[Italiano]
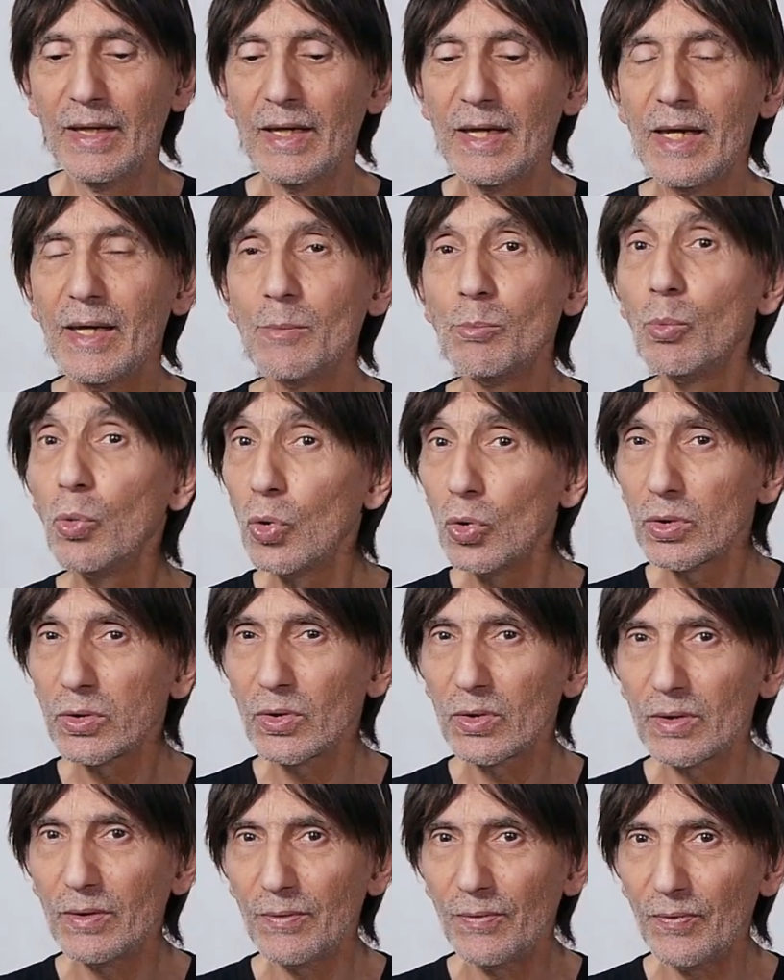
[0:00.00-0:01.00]
È
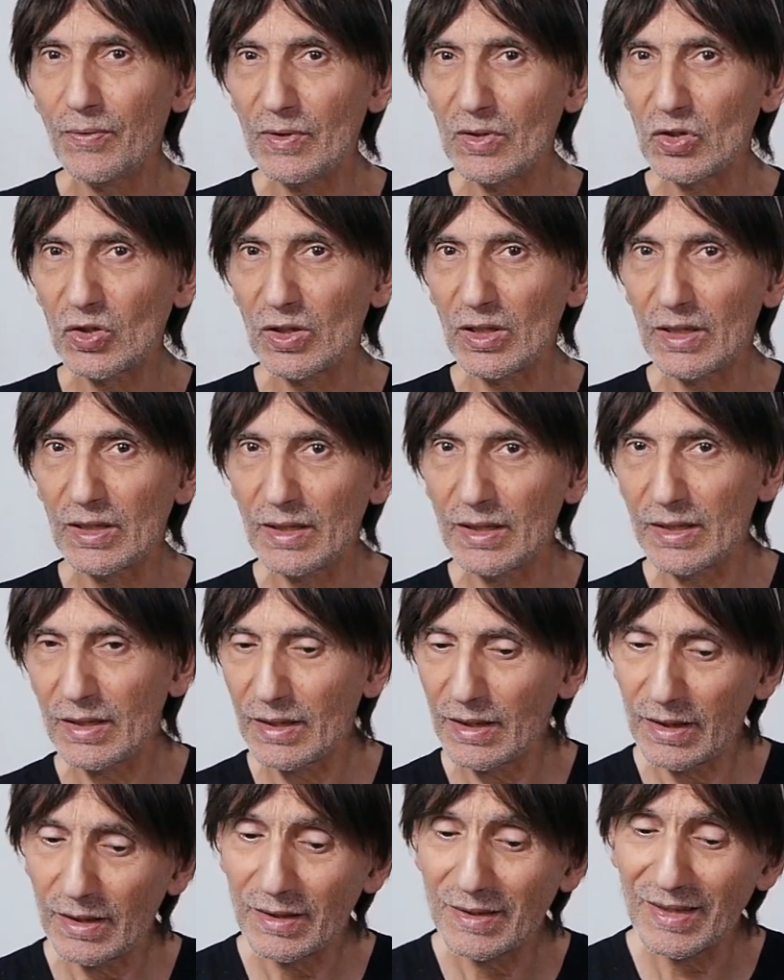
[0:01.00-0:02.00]
molto difficile da
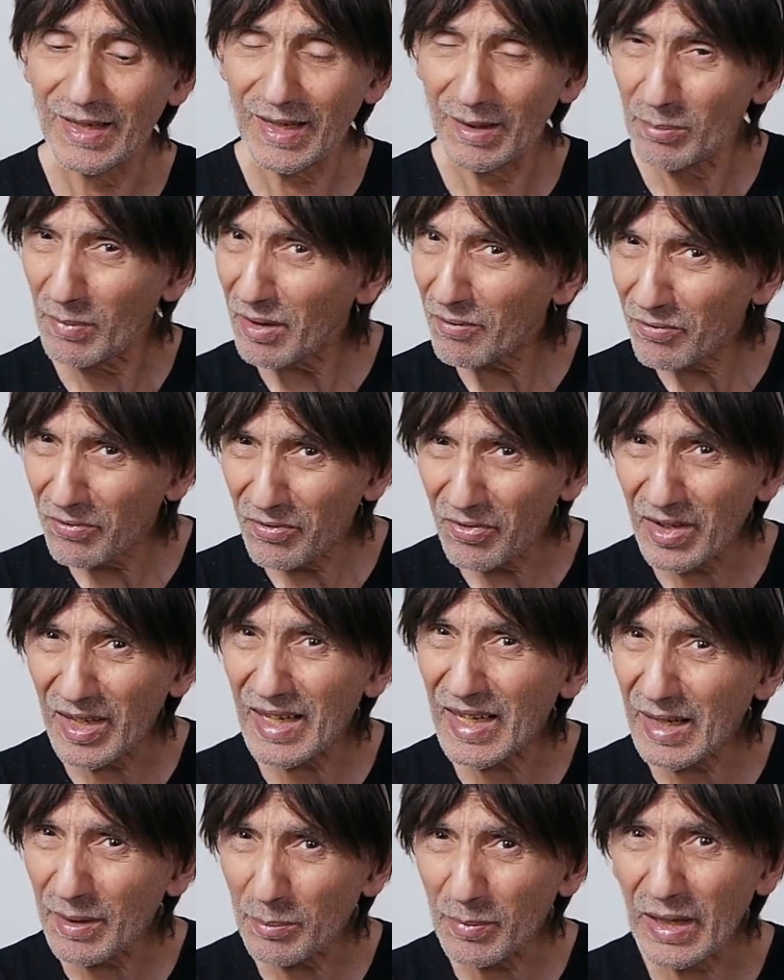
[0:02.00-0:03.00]
realizzare, ma
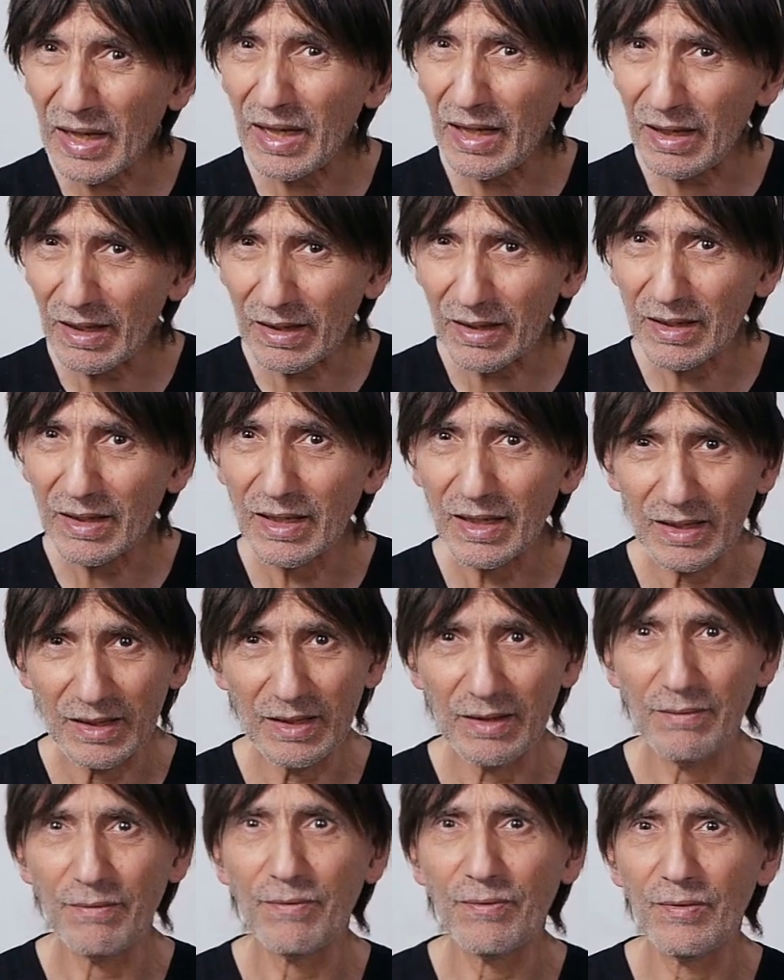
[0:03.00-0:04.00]
veramente
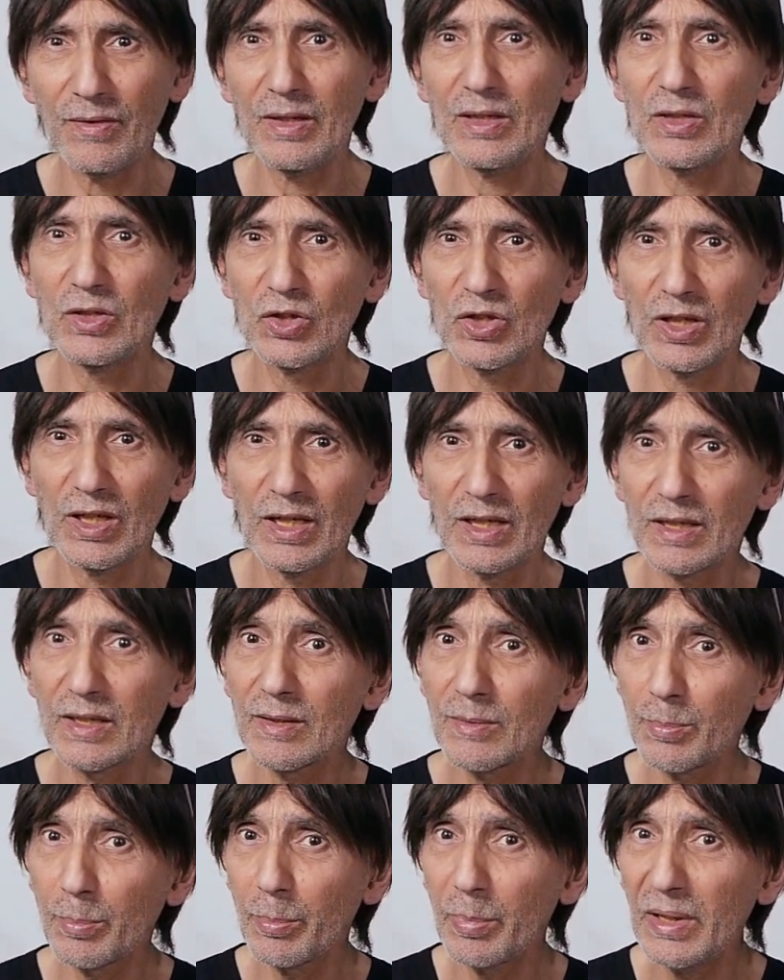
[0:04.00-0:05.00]
difficile.
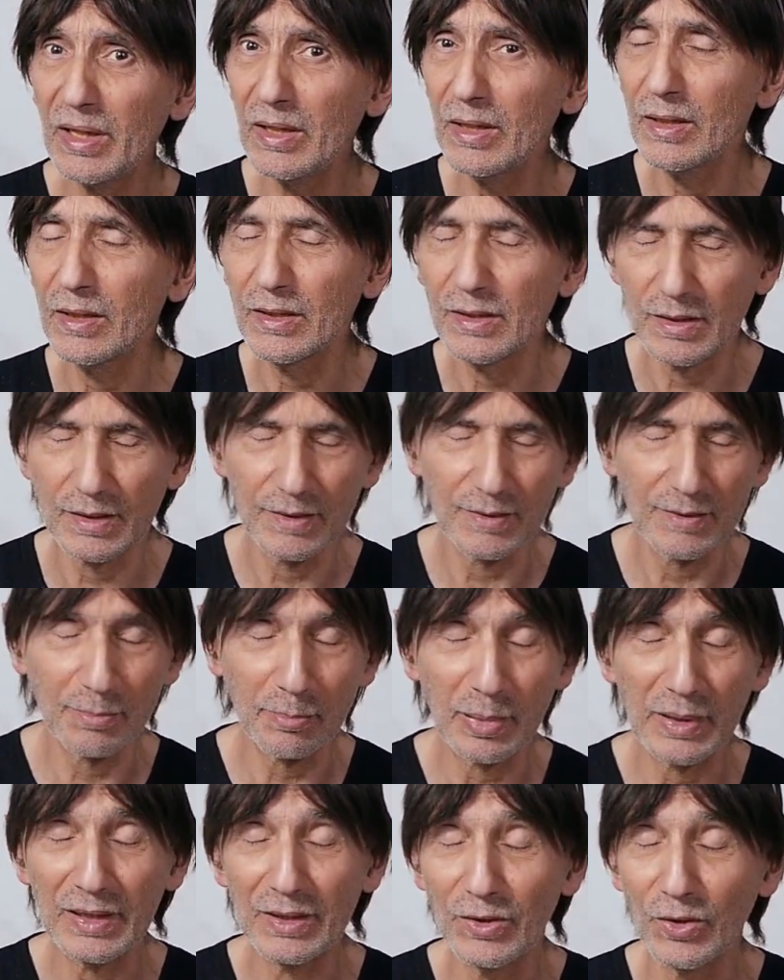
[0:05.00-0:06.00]
Spi
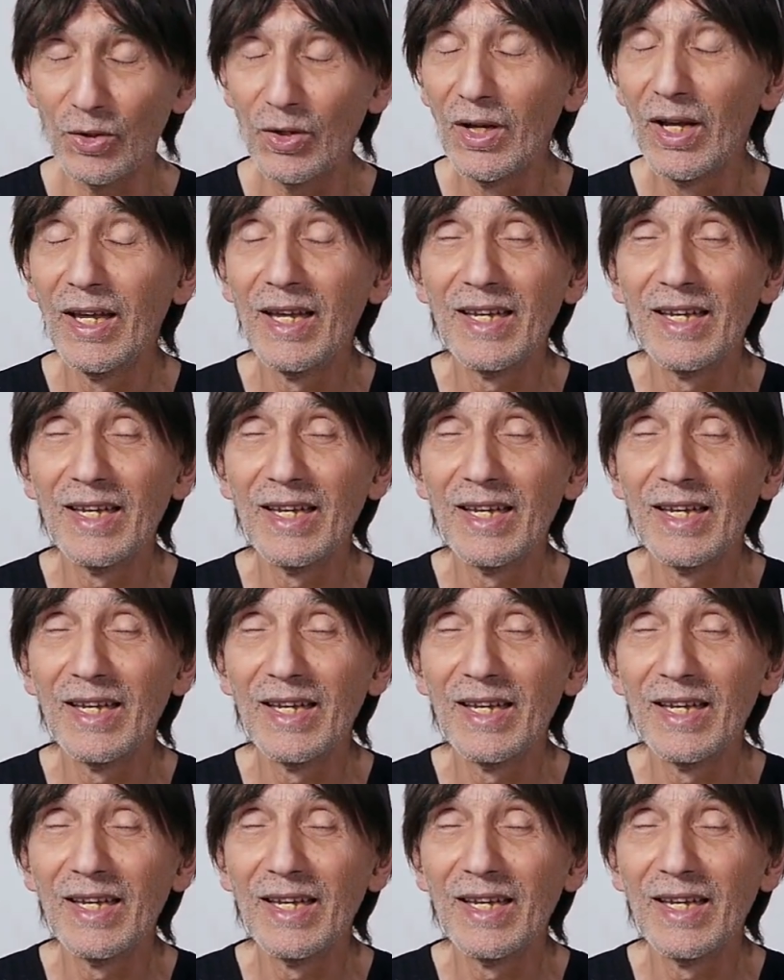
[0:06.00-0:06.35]
spido.